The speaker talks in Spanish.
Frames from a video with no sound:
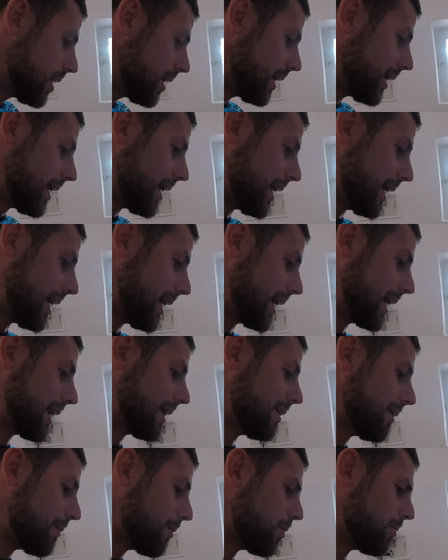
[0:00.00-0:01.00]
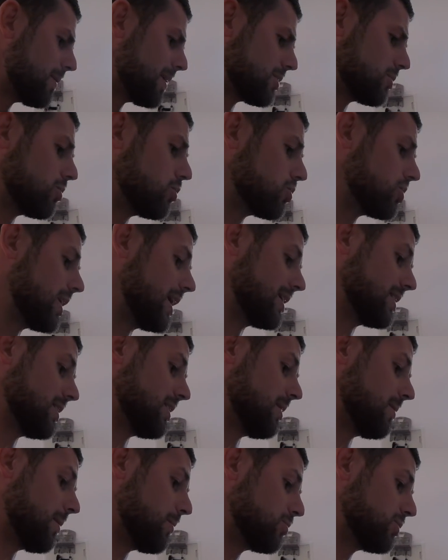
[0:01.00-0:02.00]
Eh, ¿Qué llevamos más cosas?
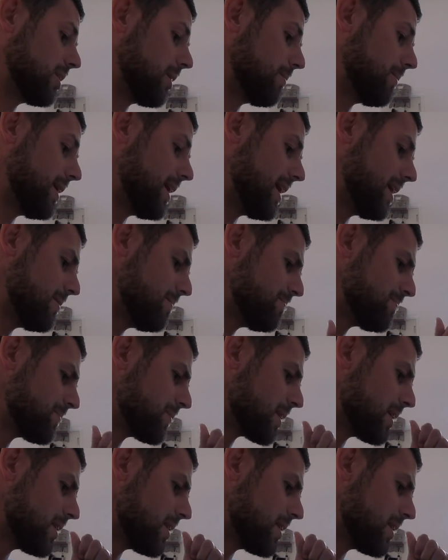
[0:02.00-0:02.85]
Llevamos también